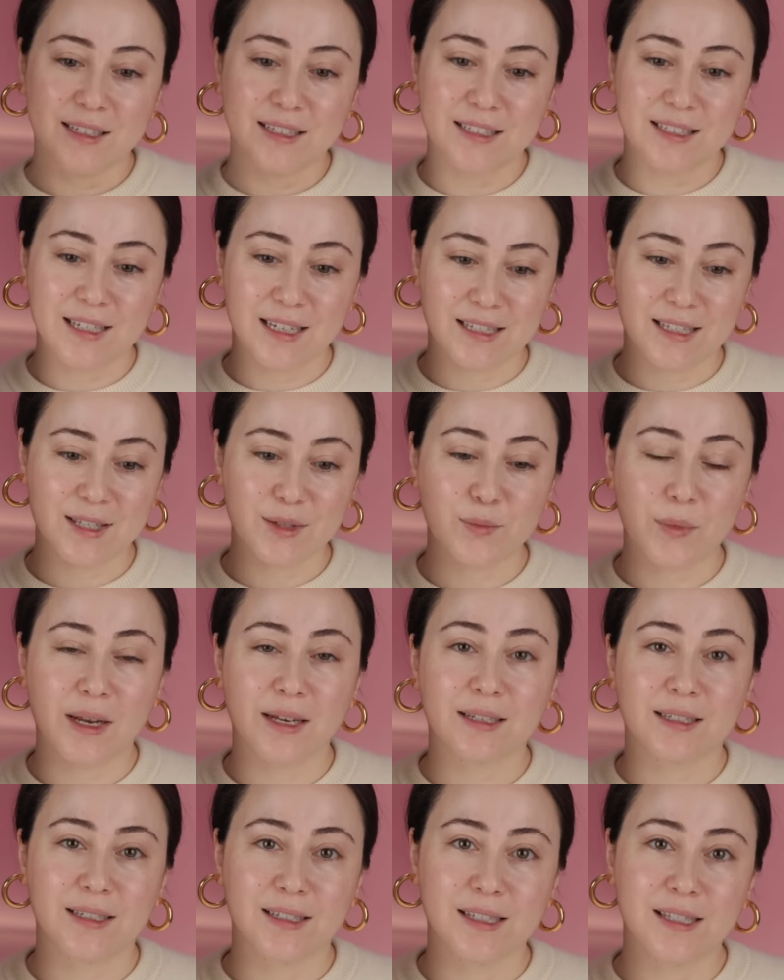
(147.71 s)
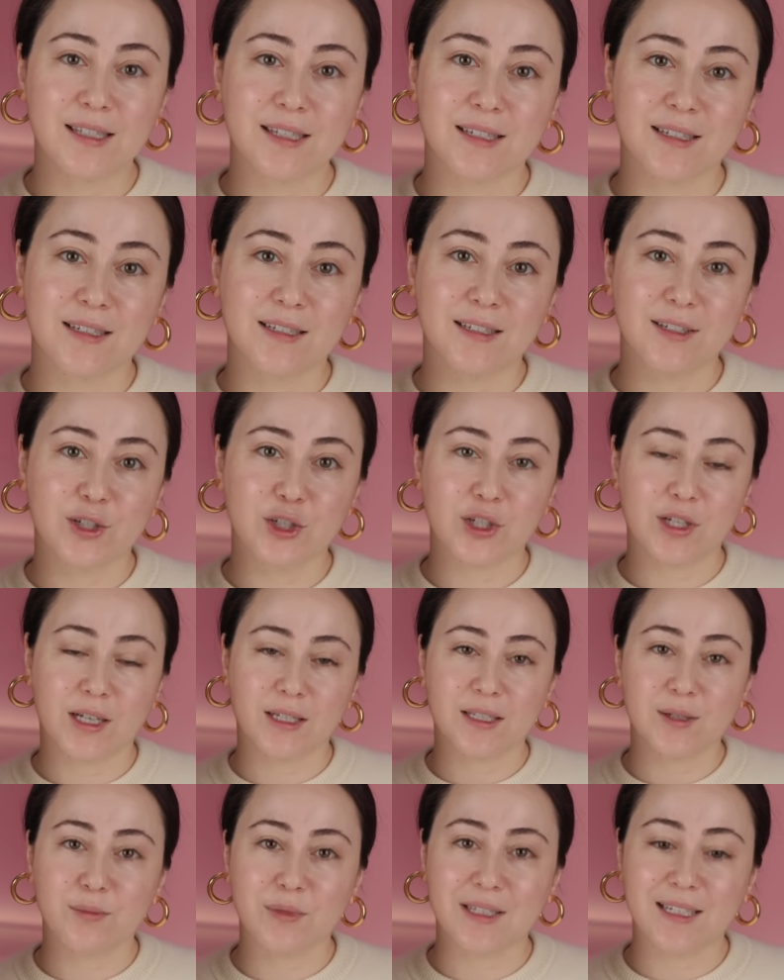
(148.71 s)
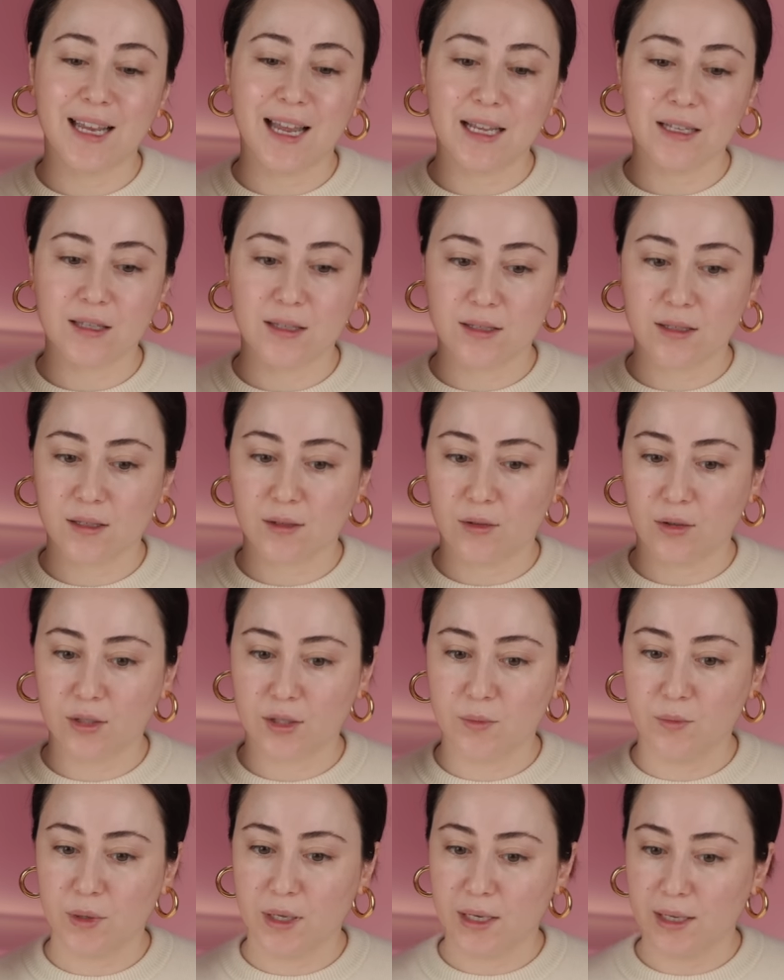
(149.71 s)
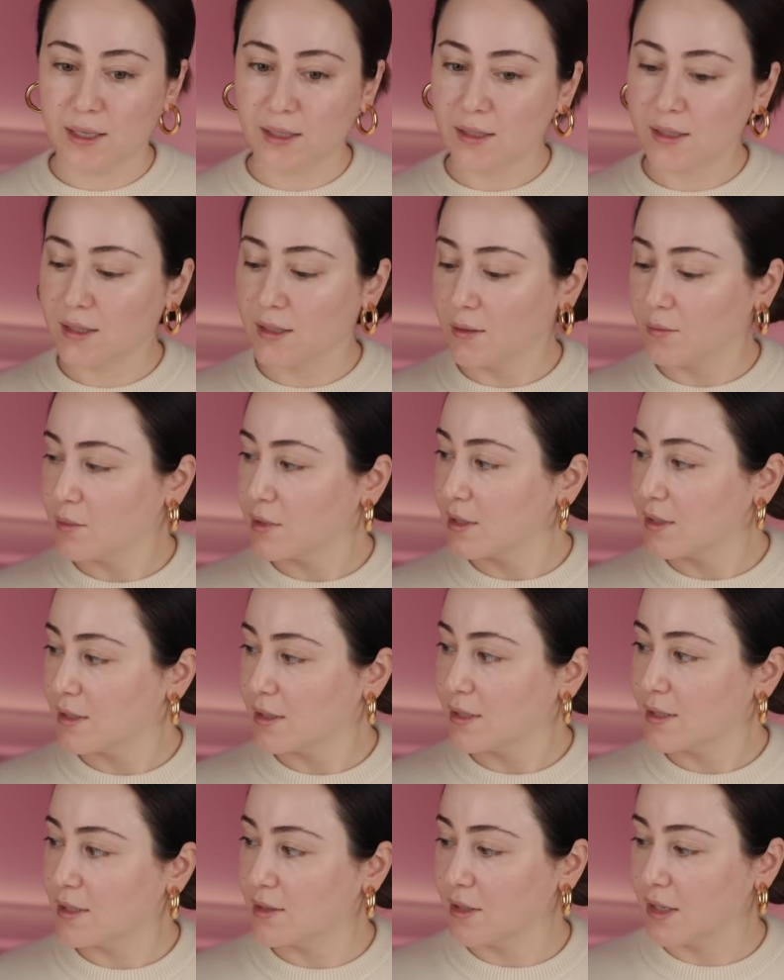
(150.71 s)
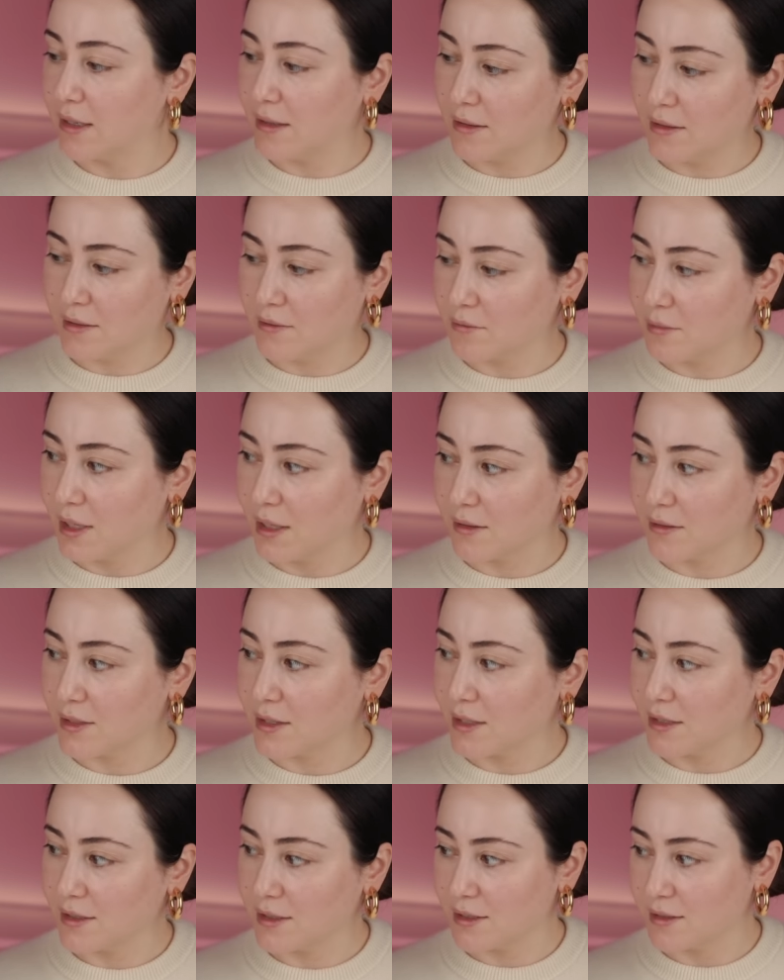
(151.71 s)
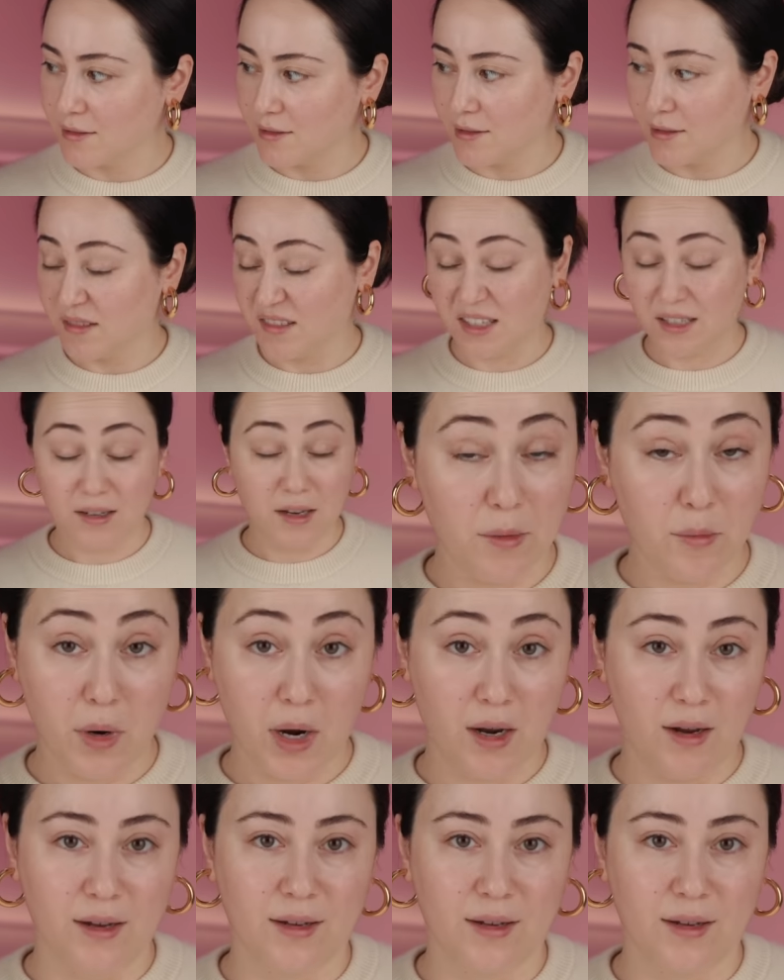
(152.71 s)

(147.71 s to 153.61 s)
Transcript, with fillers: Das ist meine Kiste. Ich starte mit Essence Cosmetics. Gibt es äh, ja seit immer